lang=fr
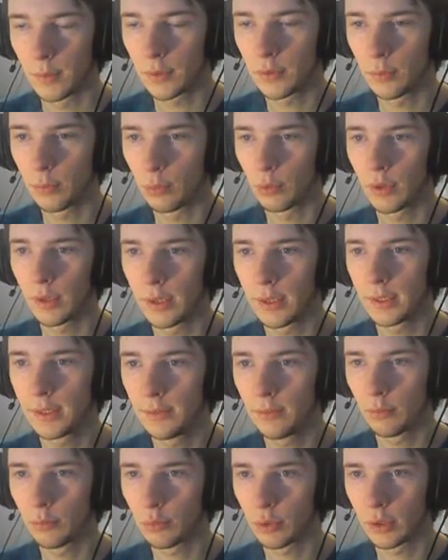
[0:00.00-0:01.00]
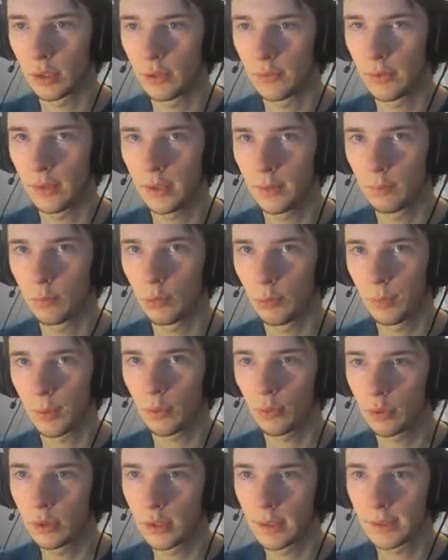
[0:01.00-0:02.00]
Parce que bon, les lessives ont besoin d'être faites. Bon,
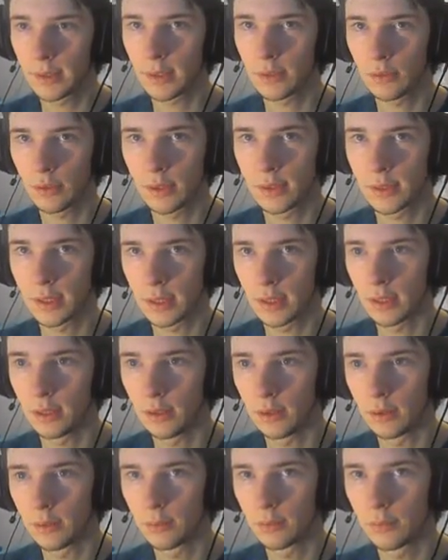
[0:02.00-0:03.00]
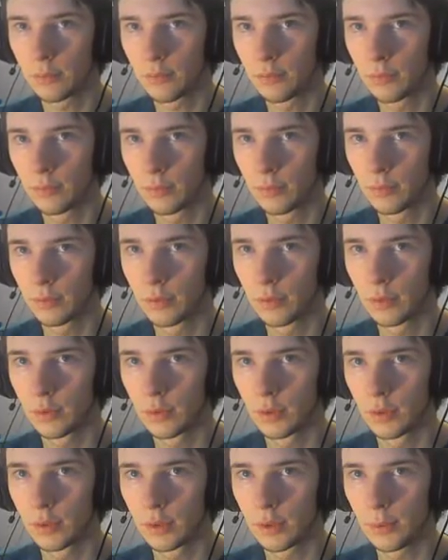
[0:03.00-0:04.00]
par contre, il laissera son assiette là. Hein.
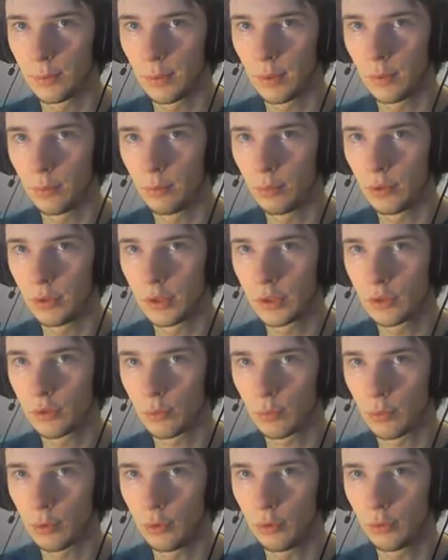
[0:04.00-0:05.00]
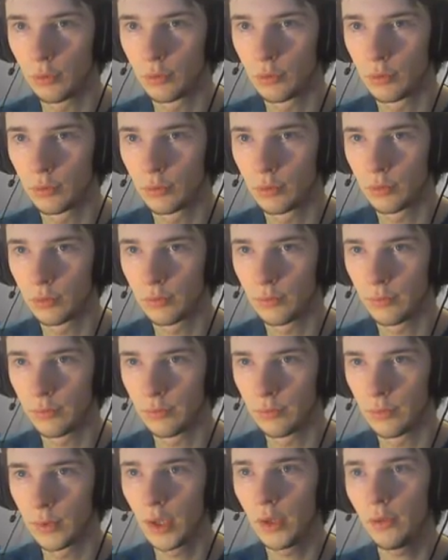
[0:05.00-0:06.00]
C'est pas une bonne niche non plus.
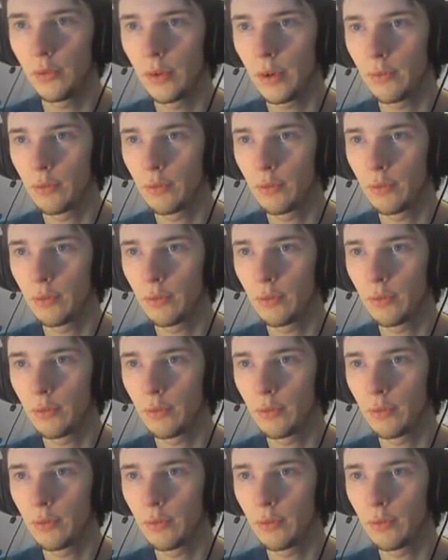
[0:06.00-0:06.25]
Ah vous